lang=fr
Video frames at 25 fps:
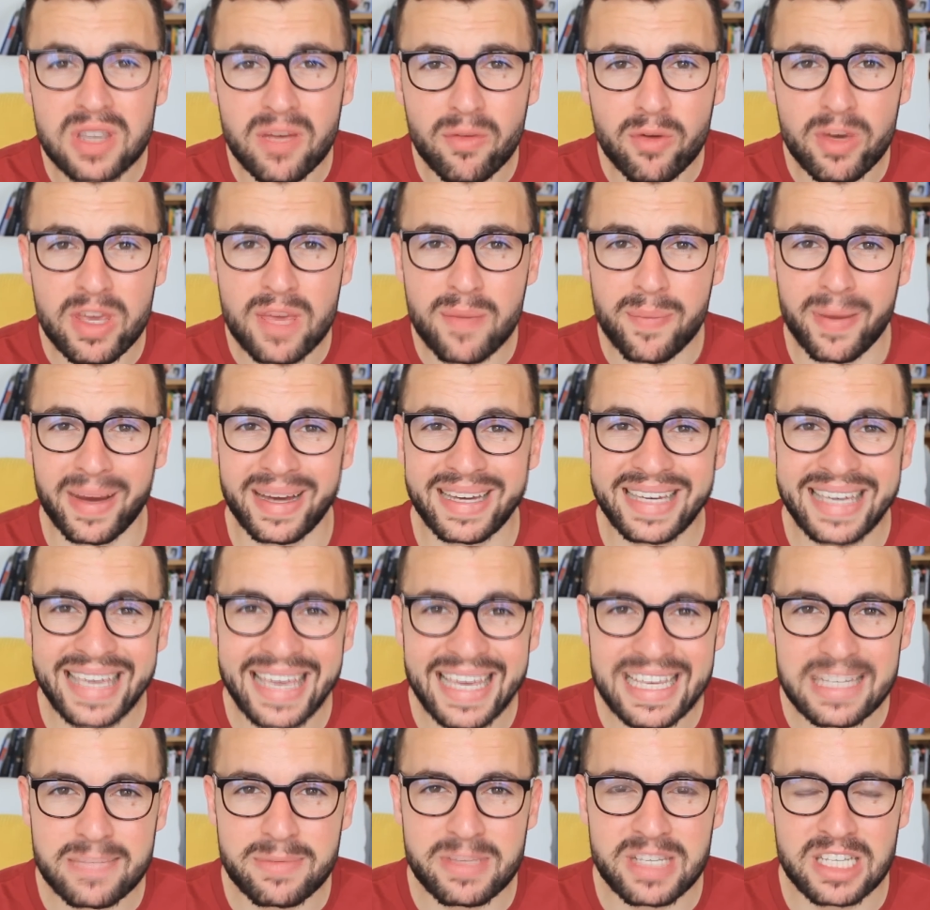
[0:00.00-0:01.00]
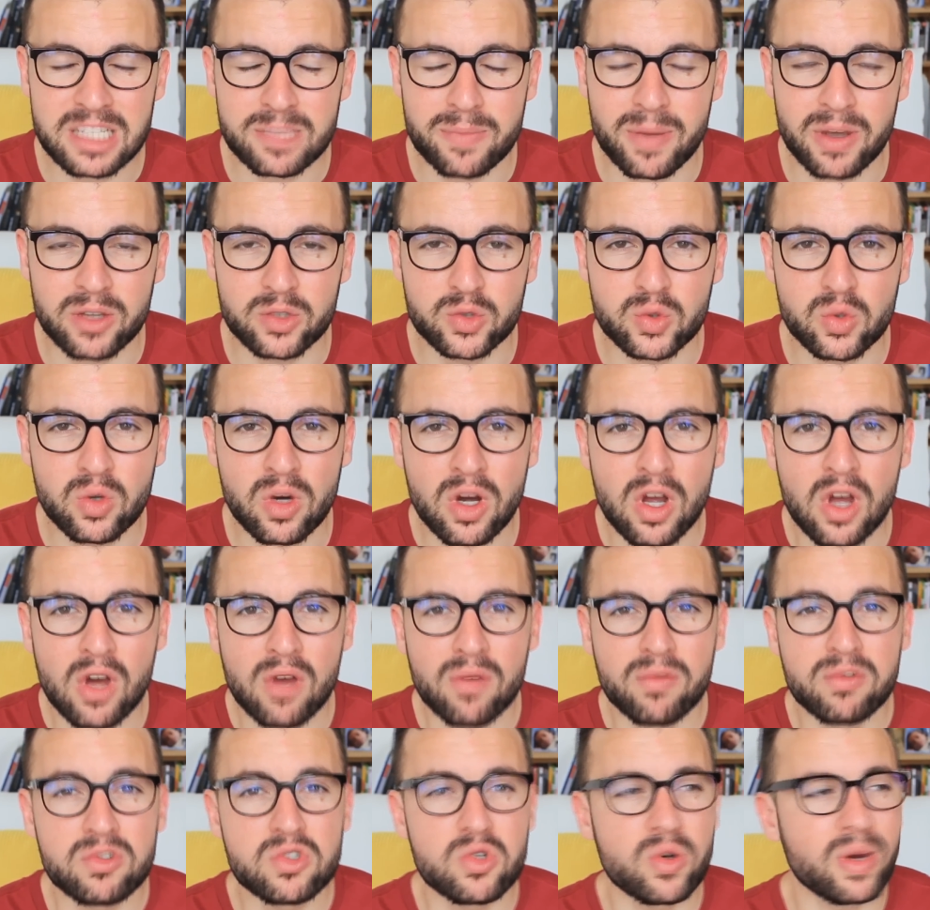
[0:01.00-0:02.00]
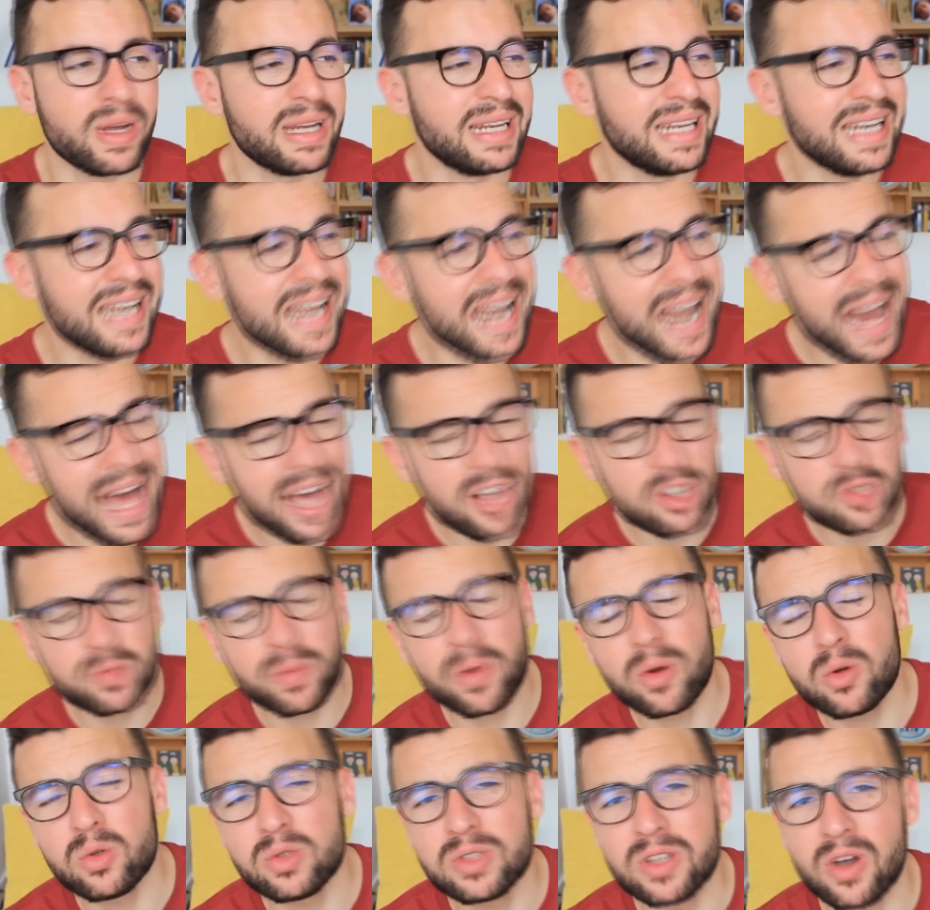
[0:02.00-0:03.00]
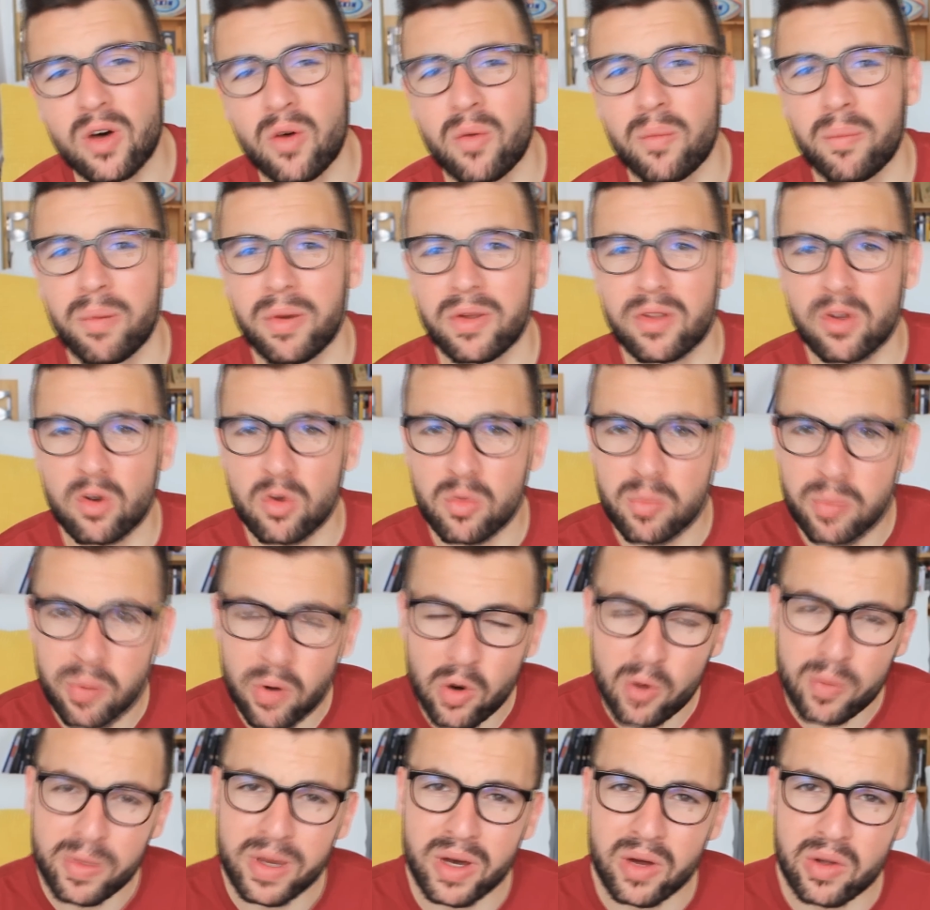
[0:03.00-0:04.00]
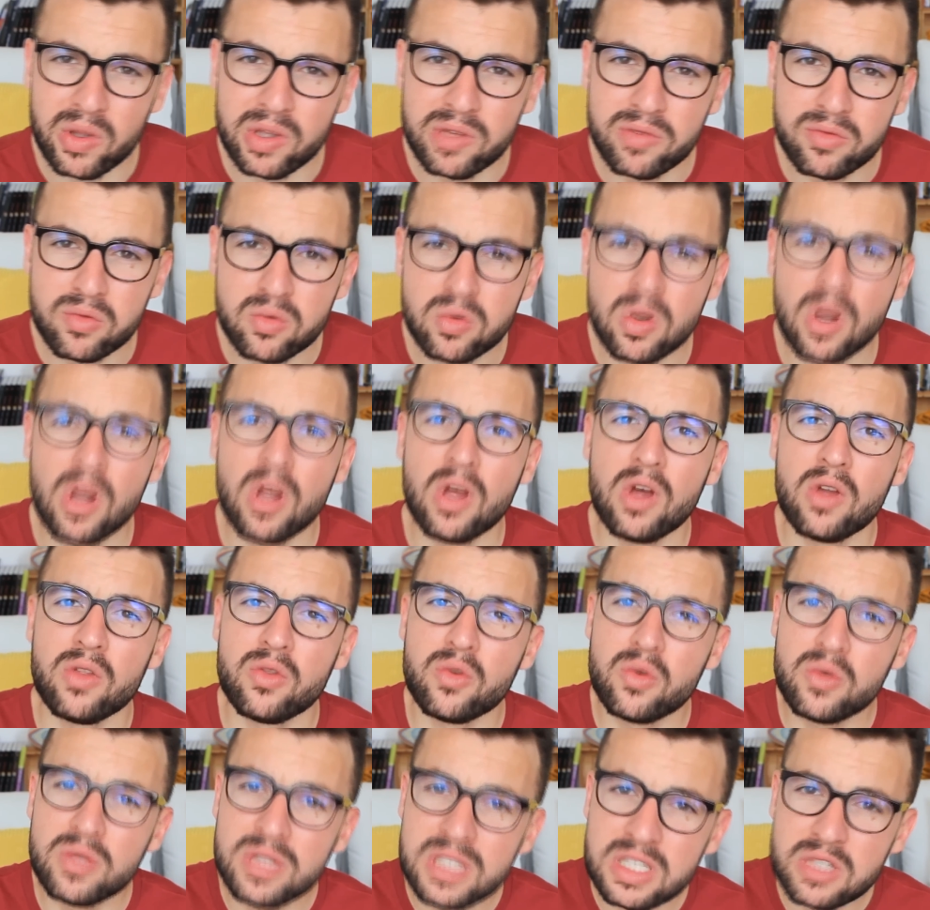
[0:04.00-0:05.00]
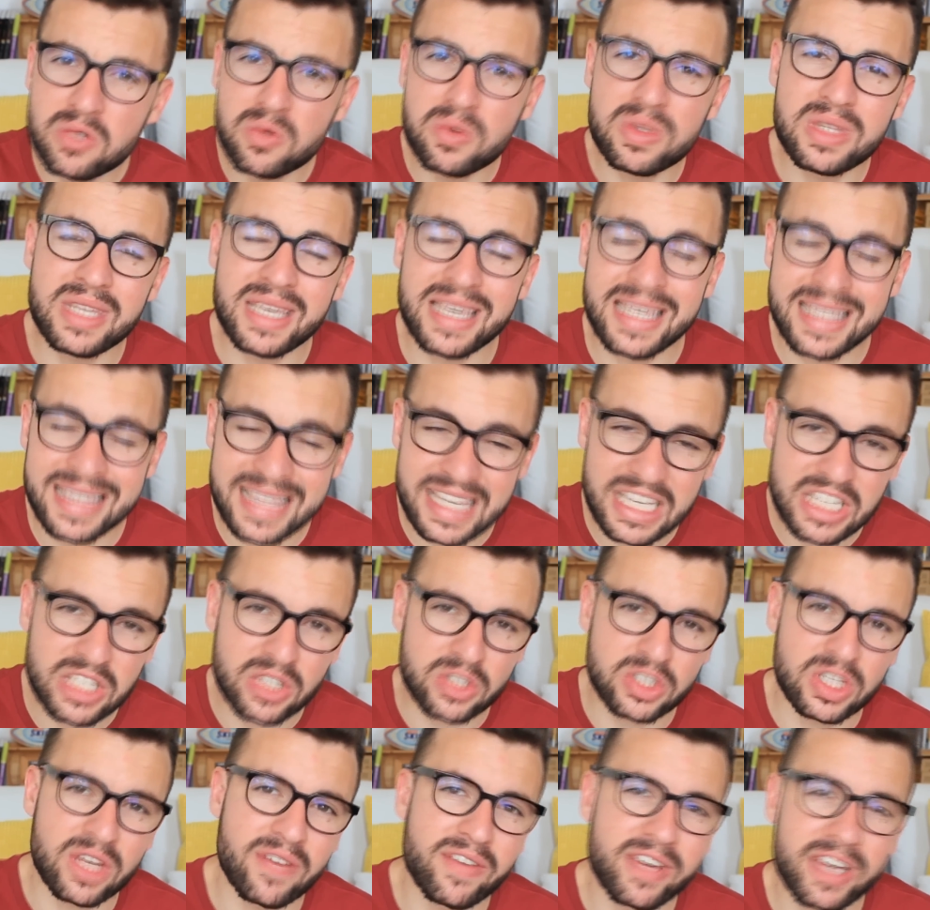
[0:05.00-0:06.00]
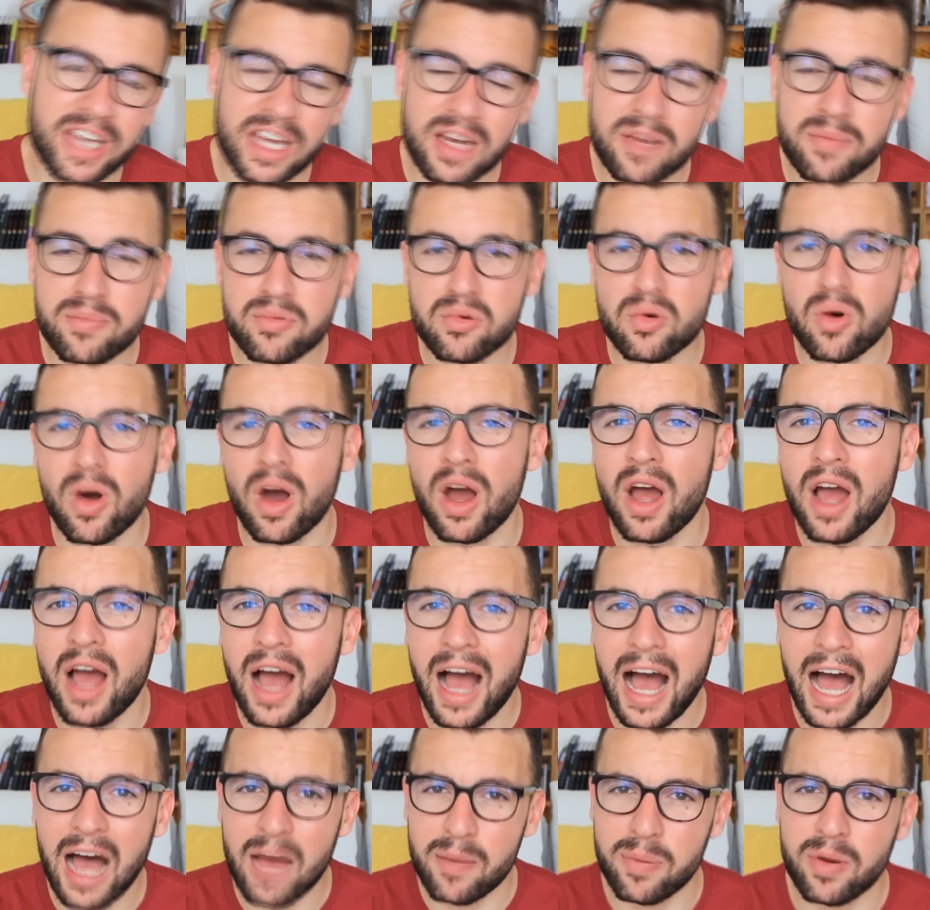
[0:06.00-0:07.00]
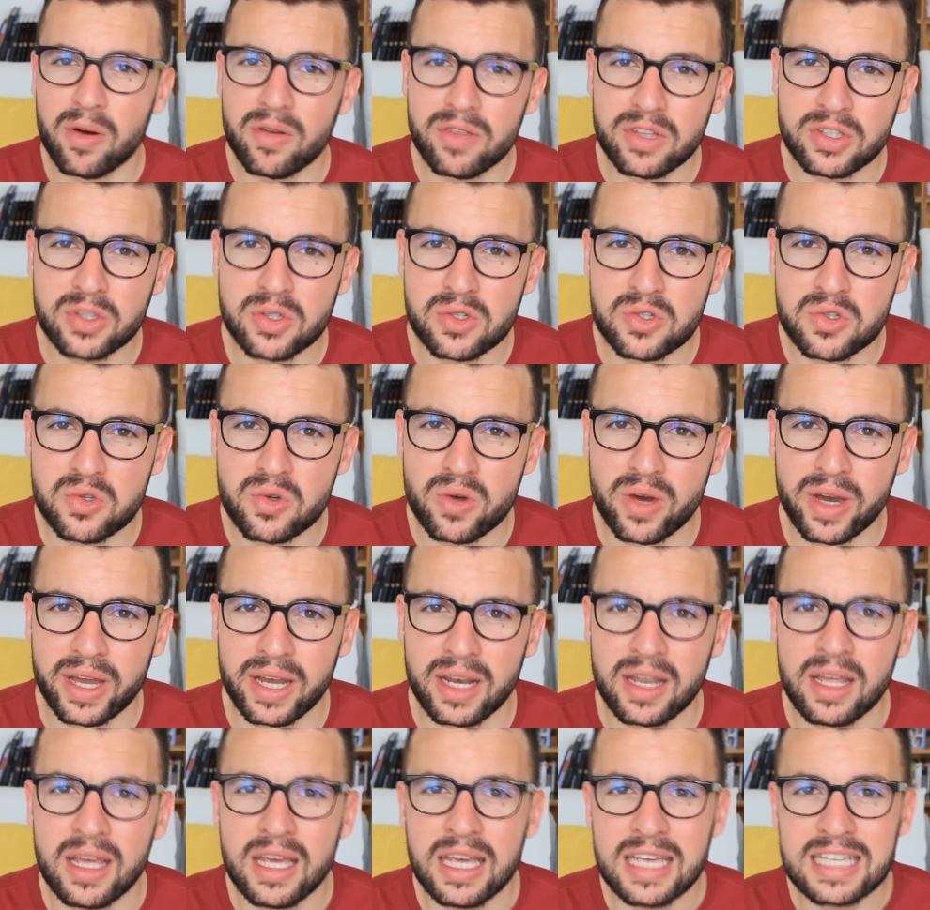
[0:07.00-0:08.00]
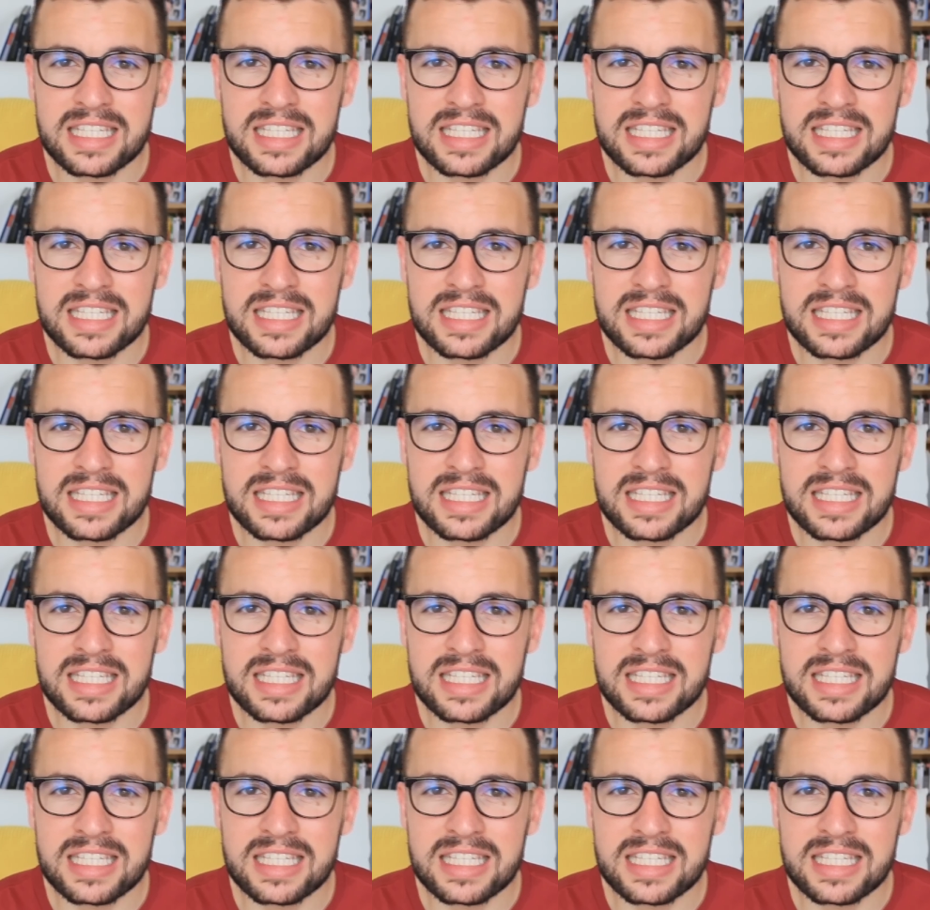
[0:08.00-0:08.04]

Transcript: envoyez, ne pas 15 messages par jour. Vous aurez largement le temps pendant le premier rendez-vous de discuter et d'échanger avec elle pour apprendre des choses sur elle.